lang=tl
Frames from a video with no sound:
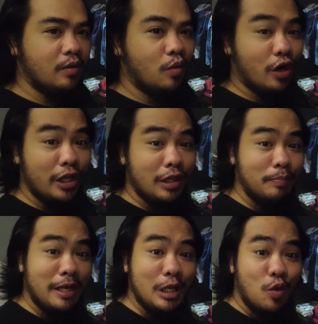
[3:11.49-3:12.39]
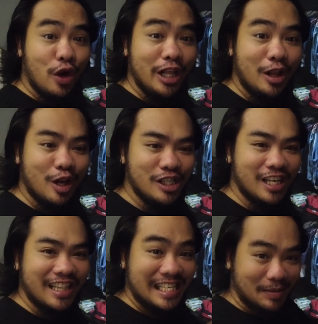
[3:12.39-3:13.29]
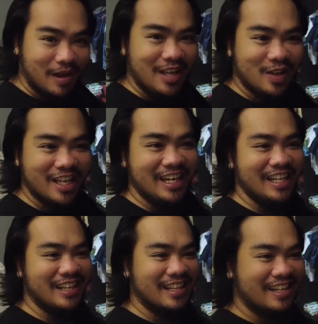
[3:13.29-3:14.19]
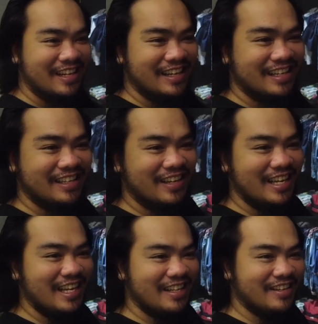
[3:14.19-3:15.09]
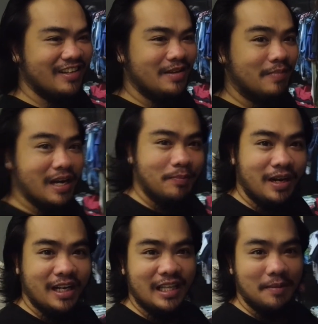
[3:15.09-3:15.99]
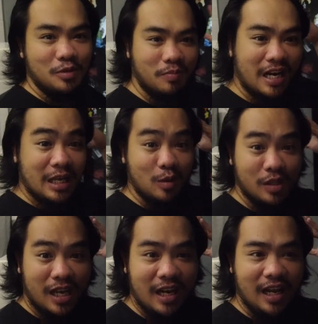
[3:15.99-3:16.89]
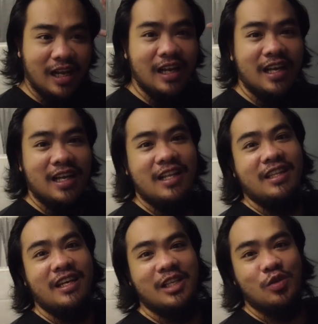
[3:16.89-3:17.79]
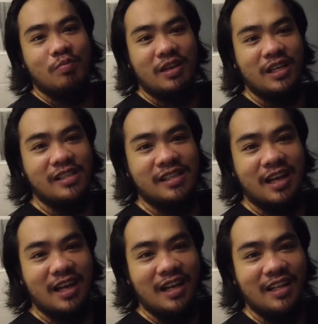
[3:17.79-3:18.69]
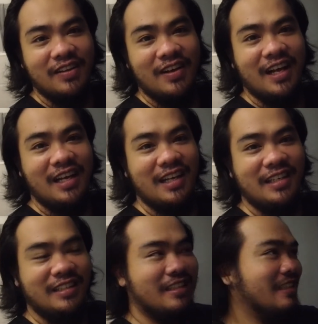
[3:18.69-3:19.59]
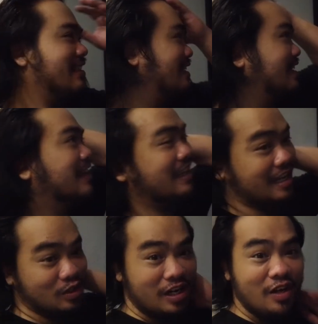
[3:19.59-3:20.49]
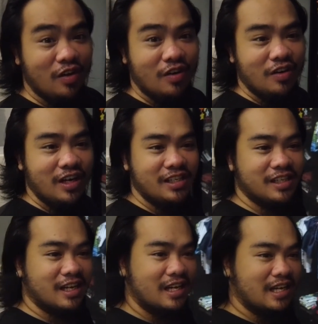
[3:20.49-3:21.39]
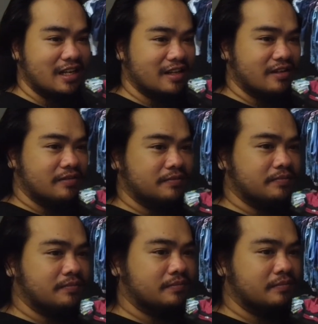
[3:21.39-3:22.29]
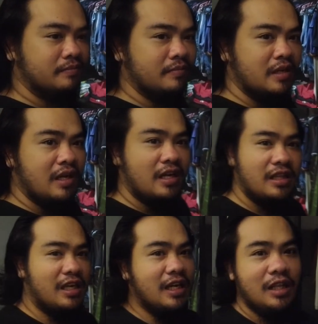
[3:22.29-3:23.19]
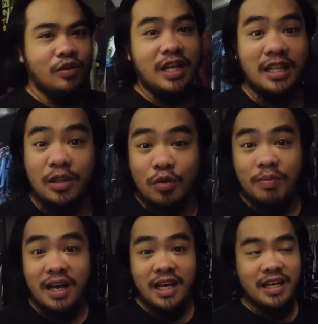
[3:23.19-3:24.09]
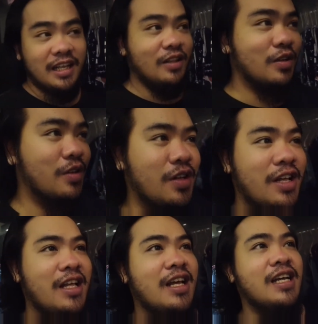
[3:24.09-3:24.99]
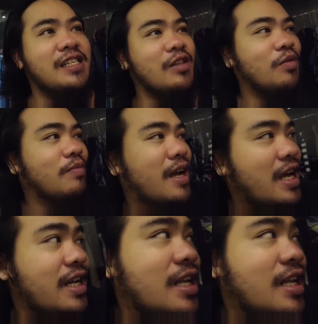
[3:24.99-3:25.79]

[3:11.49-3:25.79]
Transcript: parang walk-in, mini walk-in closet. Nasa banyo na rin. Uh, ayan. Para pagkatapos maligo sana, diretso bihis na. Diba? Actually, oh, okay siya. Ayan. Hindi ganito dati tong bahay na to. Kasi tong